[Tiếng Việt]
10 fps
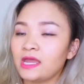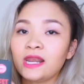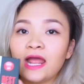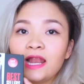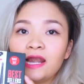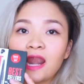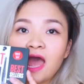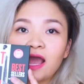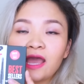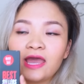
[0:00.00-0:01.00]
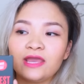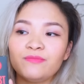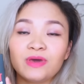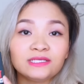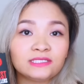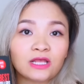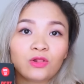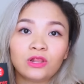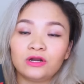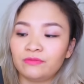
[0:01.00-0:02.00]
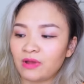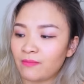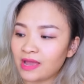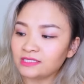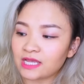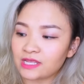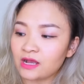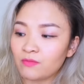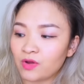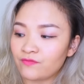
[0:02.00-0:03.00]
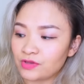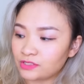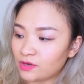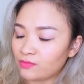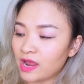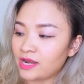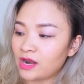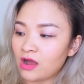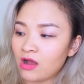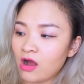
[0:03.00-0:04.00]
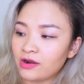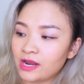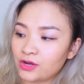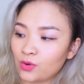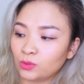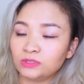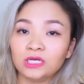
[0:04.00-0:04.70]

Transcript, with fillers: Cái này là cái best seller mà bán chạy nhất Bởi vì trong đây nó có đầy đủ